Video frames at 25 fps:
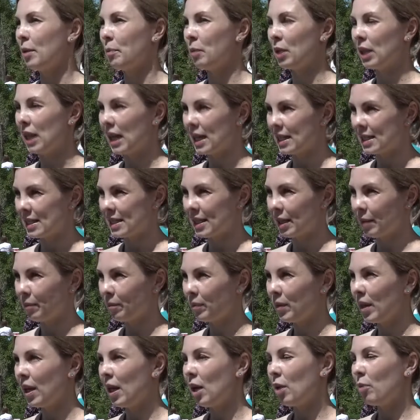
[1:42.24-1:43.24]
номинаций.
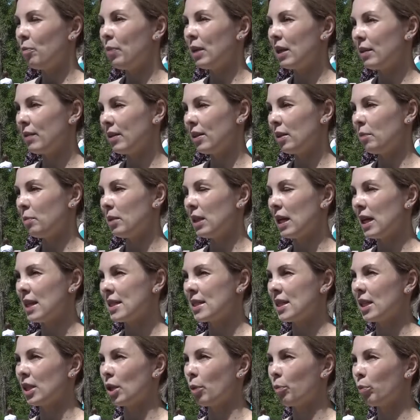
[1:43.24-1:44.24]
Первая
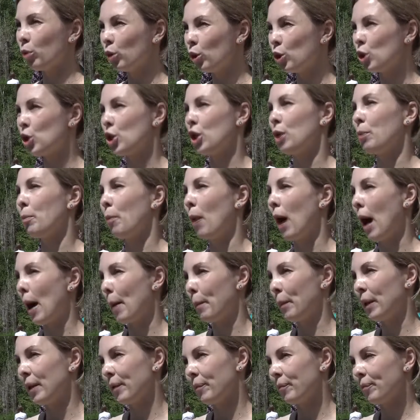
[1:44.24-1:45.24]
номинация – это «Будущие
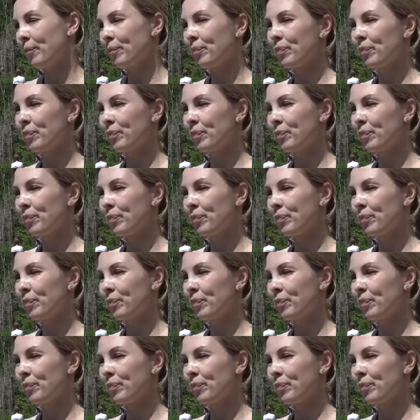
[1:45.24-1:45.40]
мамы».